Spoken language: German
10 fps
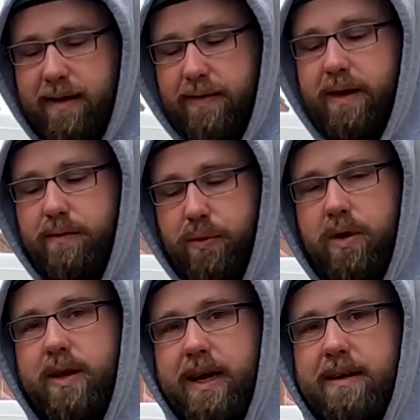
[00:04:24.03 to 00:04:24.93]
wenn
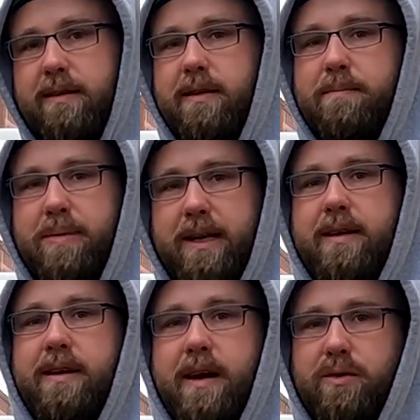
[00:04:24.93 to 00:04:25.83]
wirklich ganze
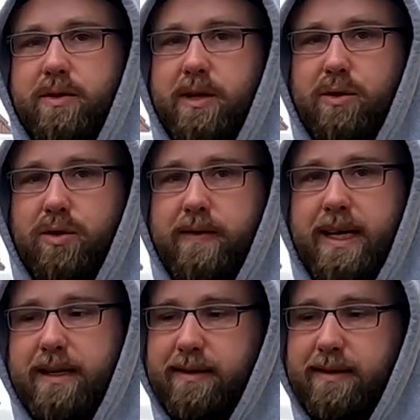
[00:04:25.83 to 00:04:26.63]
Partien ausgetauscht werden.